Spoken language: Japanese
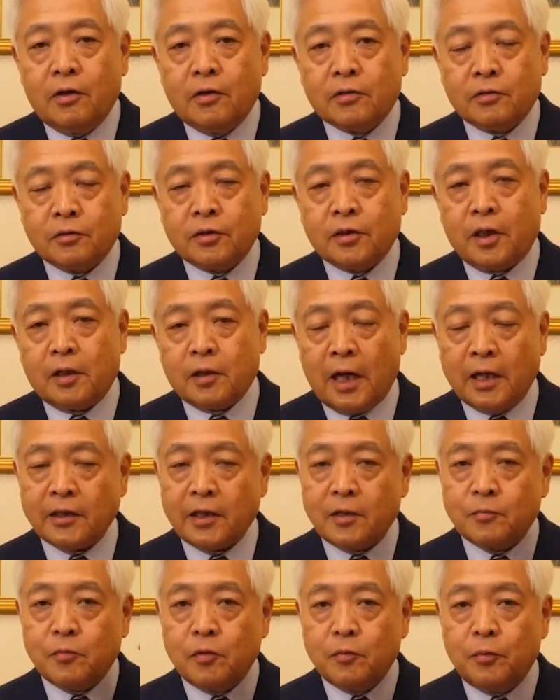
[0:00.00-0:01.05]
そしてか
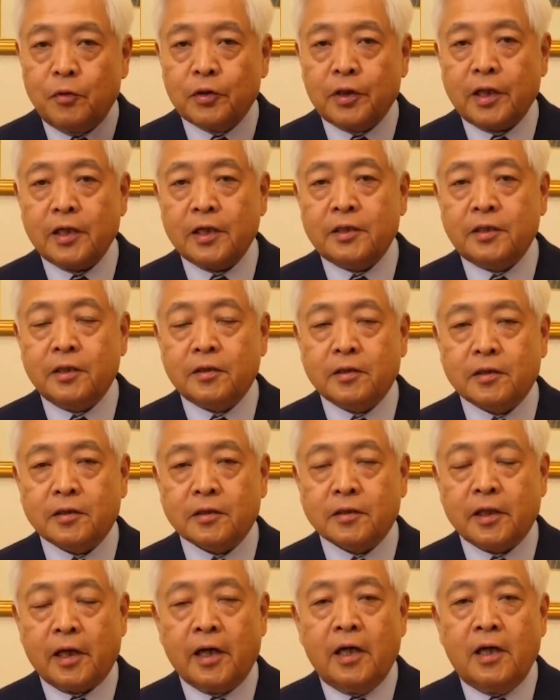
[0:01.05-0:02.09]
なりもうボケが来ててで
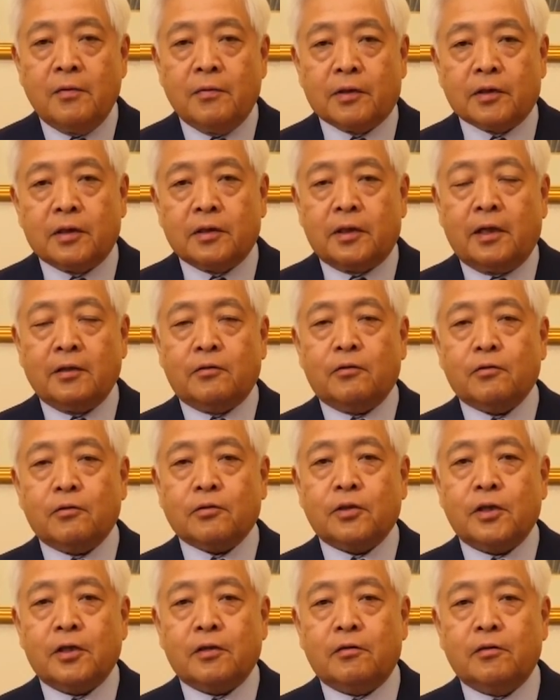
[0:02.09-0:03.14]
すね大統
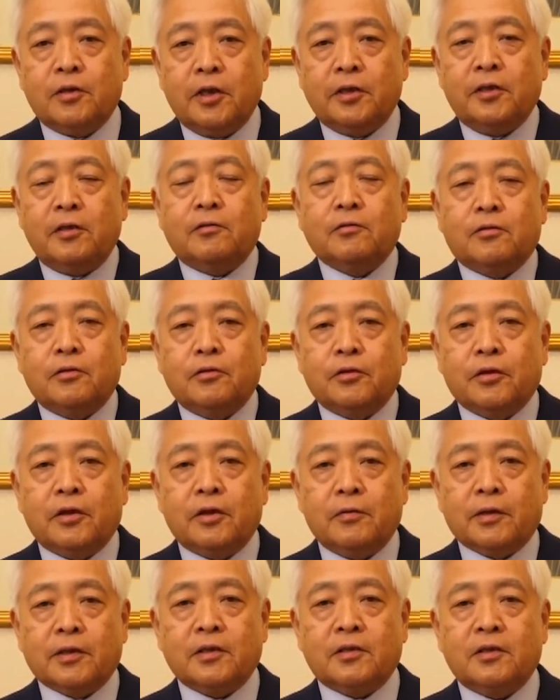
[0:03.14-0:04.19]
領選挙に出てるという時
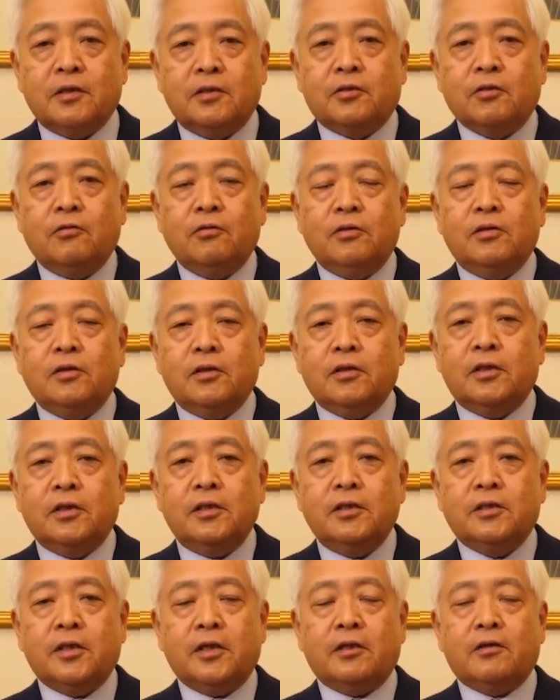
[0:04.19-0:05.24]
に私上院議
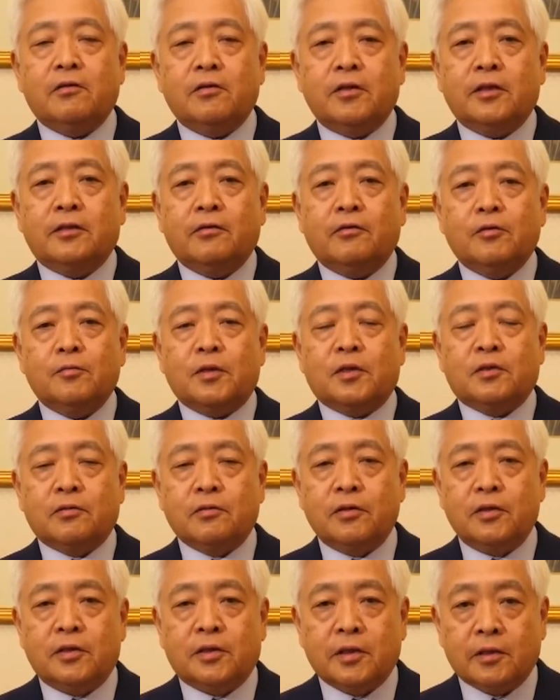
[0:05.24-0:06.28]
員選挙に出ております
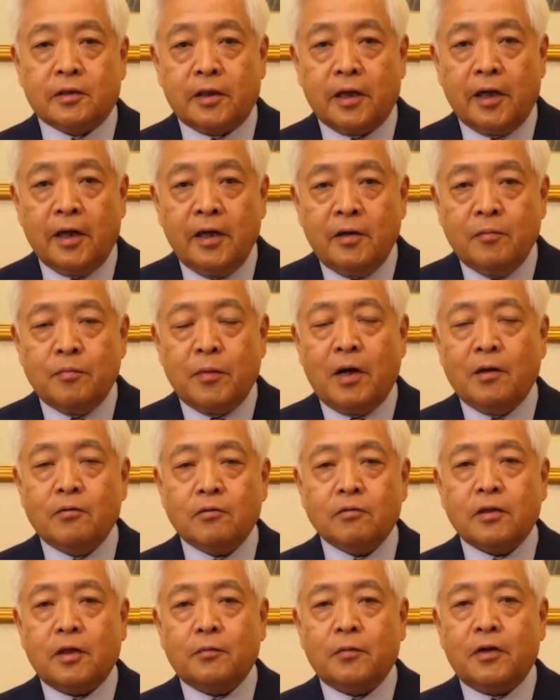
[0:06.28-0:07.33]
と言っちゃって孫
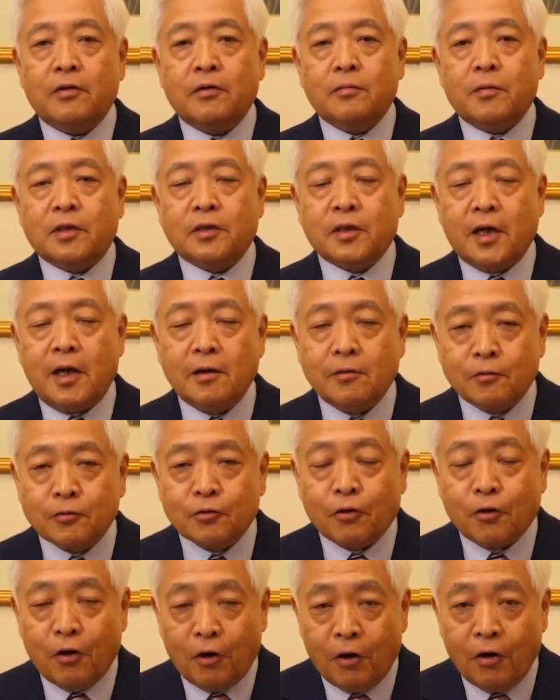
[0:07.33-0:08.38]
の名前を間違える
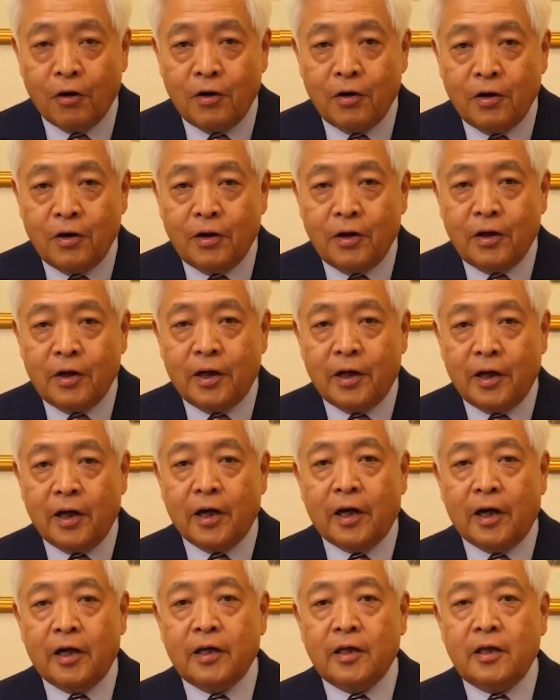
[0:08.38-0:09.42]
男、
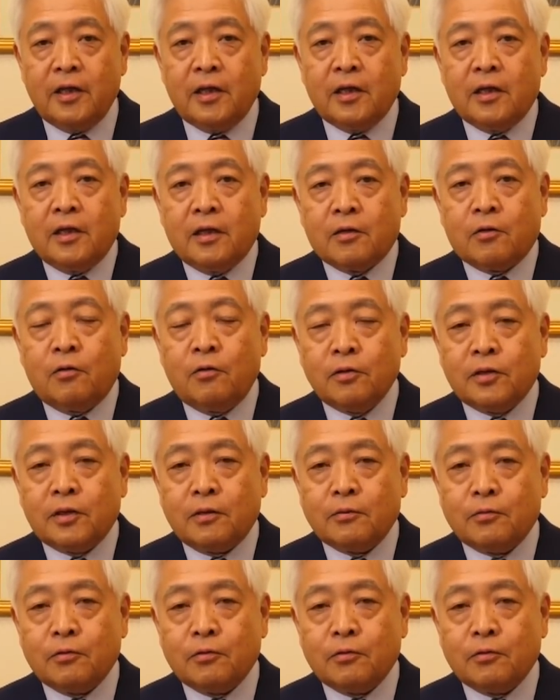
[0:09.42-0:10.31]
ええ、こういった